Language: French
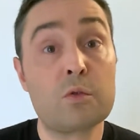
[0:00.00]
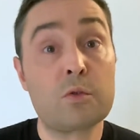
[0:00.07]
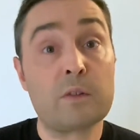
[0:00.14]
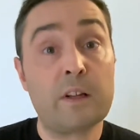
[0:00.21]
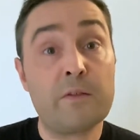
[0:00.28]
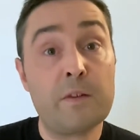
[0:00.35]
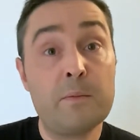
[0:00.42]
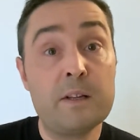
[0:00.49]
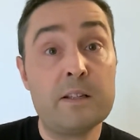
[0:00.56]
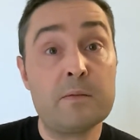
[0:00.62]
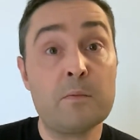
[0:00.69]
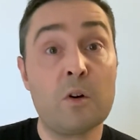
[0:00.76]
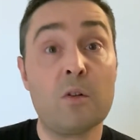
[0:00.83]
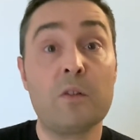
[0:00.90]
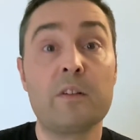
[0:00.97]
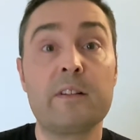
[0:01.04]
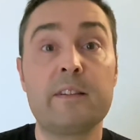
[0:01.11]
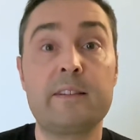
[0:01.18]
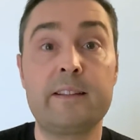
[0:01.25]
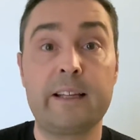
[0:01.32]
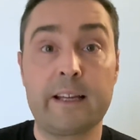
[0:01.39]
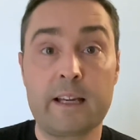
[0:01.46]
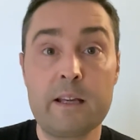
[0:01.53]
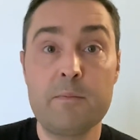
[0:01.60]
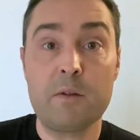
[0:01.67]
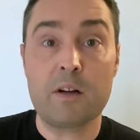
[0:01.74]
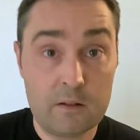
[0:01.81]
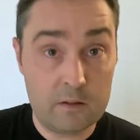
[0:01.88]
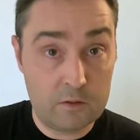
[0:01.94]
son affaiblissement
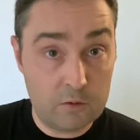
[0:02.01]
terrible,